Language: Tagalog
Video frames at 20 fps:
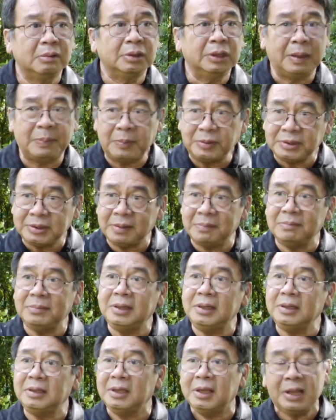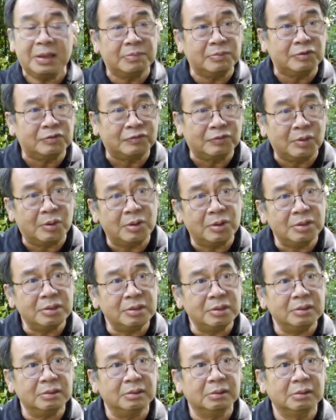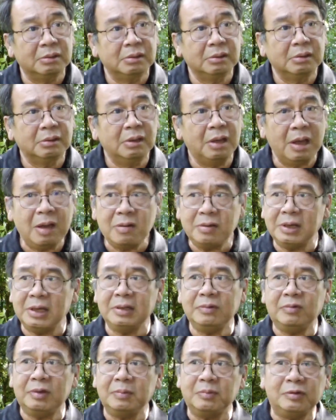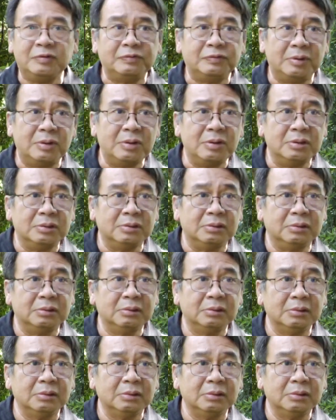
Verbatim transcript: Tapos sabihin nila, move on? How can we move on?